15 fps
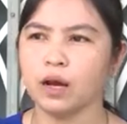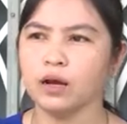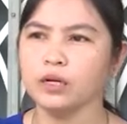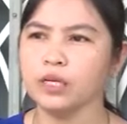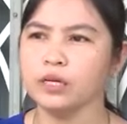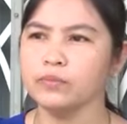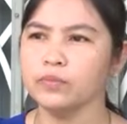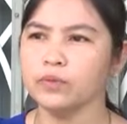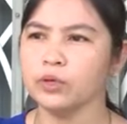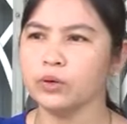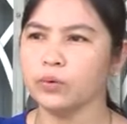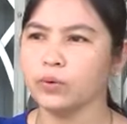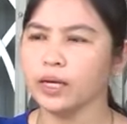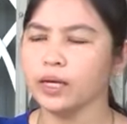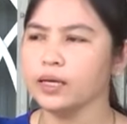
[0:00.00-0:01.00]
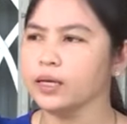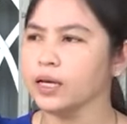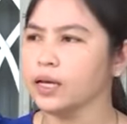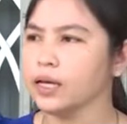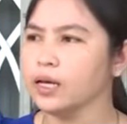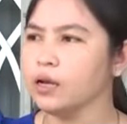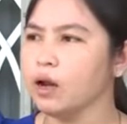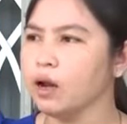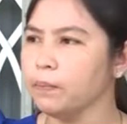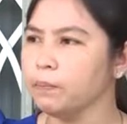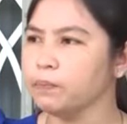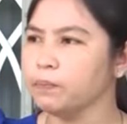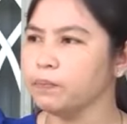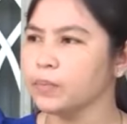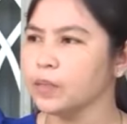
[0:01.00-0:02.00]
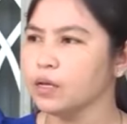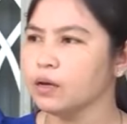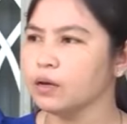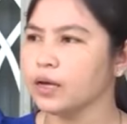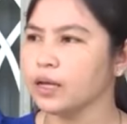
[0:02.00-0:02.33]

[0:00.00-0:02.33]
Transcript: mở thêm nhiều cái cái cái lớp ừ,